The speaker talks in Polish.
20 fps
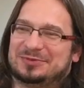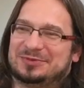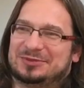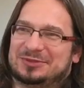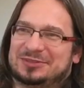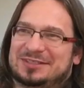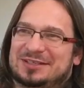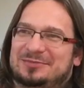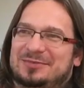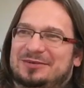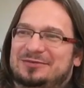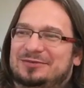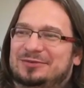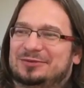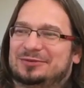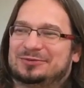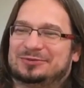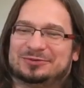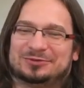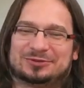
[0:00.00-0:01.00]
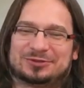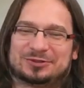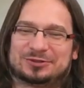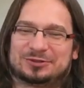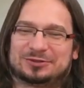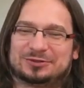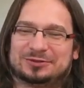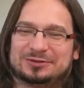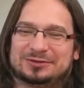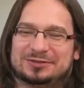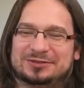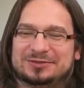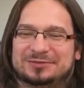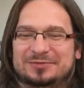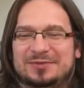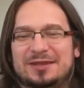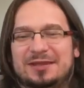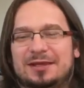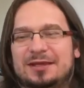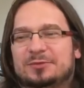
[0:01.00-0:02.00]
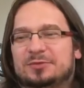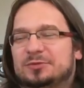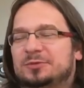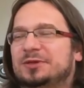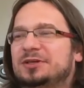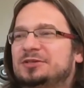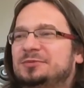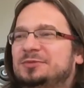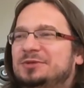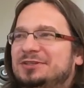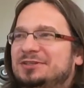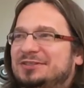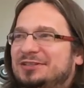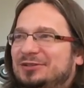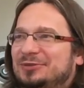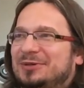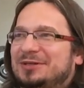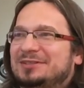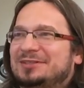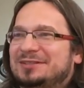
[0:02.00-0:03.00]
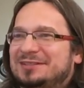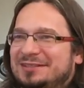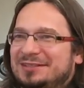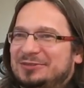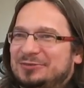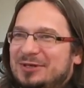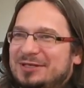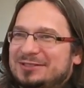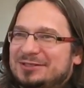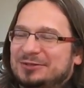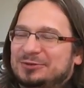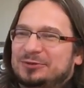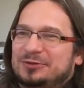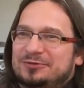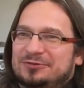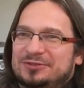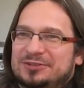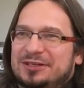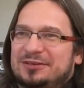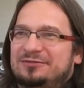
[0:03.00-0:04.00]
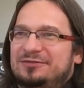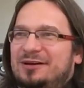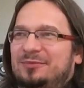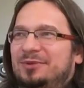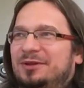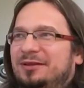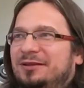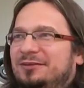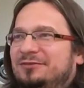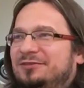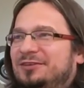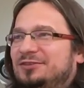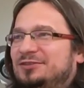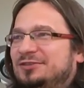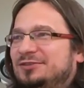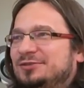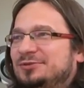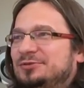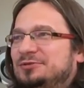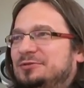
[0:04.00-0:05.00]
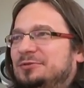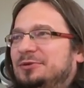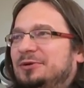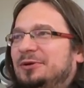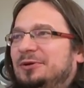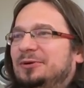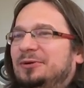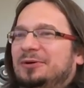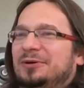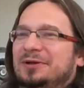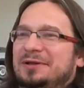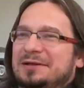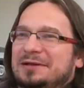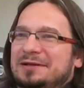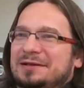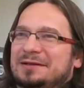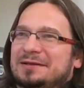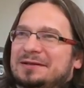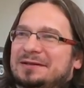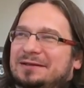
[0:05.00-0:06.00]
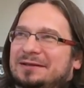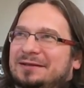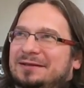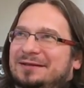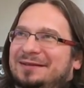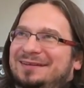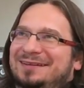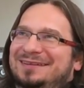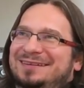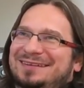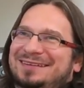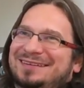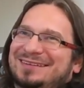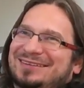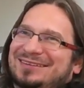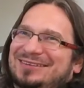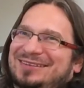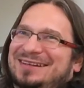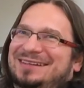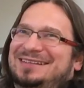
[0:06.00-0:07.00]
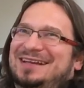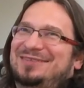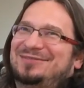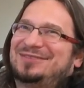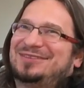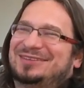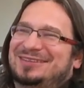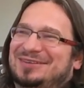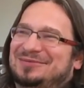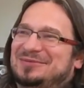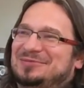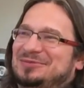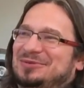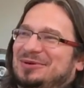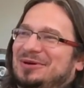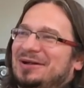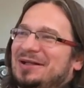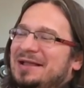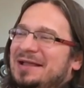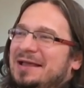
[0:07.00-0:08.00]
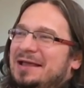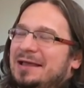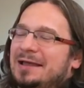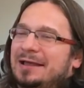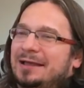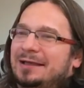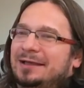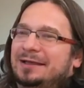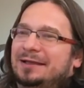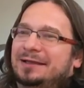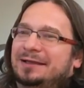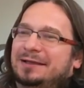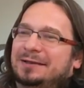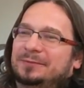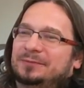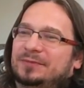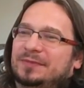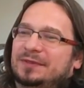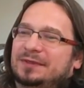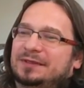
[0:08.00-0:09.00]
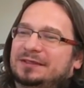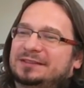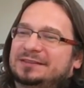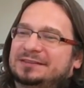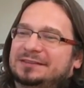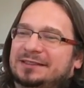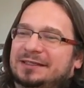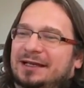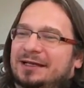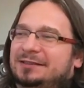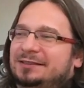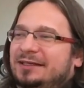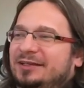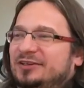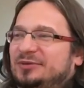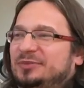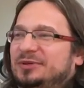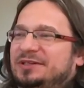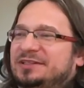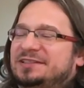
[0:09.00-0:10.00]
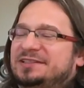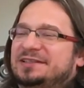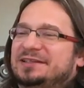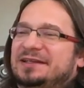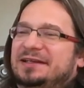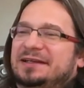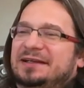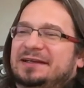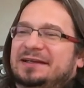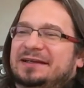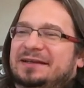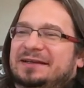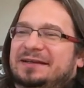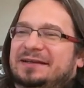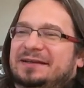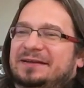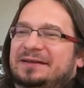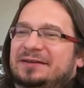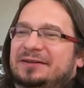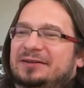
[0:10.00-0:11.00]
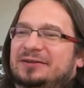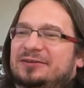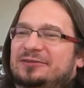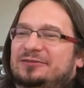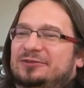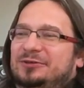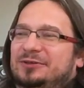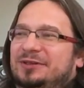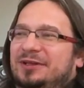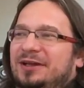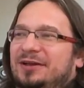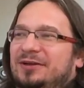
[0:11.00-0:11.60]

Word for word: dość zabawną rzecz. Znaczy, przypomniałeś mi sytua sytuację, którą widziałem w Apple w 2008 roku. E, to tak dawno temu było, e, gdzie Ania Roberts w